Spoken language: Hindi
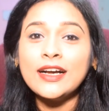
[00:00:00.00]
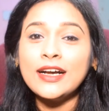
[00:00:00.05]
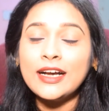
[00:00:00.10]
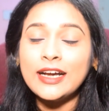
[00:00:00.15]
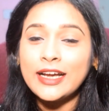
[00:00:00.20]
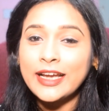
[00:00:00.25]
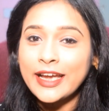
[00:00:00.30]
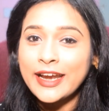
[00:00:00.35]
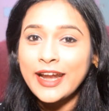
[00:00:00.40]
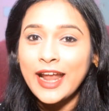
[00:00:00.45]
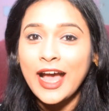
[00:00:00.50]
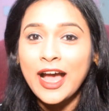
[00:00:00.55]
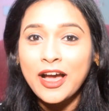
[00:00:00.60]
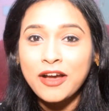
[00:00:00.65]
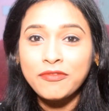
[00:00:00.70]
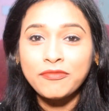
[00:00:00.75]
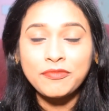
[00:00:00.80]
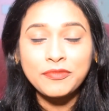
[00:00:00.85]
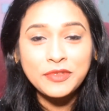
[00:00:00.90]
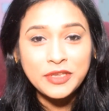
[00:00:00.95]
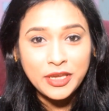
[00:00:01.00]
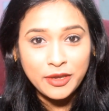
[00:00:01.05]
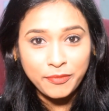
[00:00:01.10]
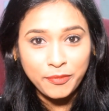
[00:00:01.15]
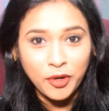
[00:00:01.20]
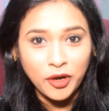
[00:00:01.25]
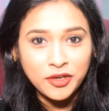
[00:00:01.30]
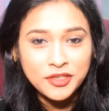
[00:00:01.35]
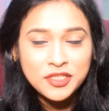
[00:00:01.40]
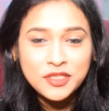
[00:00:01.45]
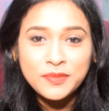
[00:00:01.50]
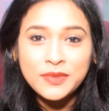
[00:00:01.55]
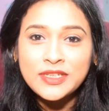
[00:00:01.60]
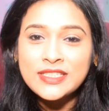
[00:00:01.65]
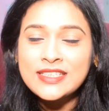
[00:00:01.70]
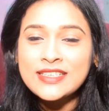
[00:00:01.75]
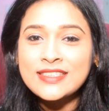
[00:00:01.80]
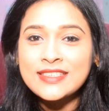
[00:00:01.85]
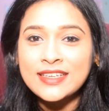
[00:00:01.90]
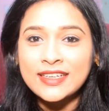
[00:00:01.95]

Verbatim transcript: अगर आप ये प्रोडक्ट्स परचेज